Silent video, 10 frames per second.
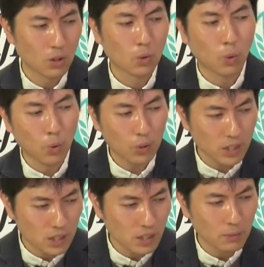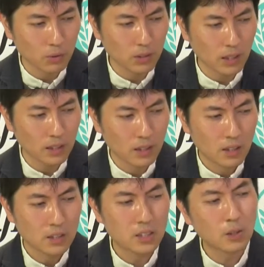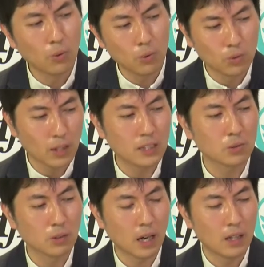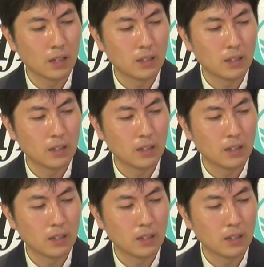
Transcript: 後継者問題、地方の過疎化、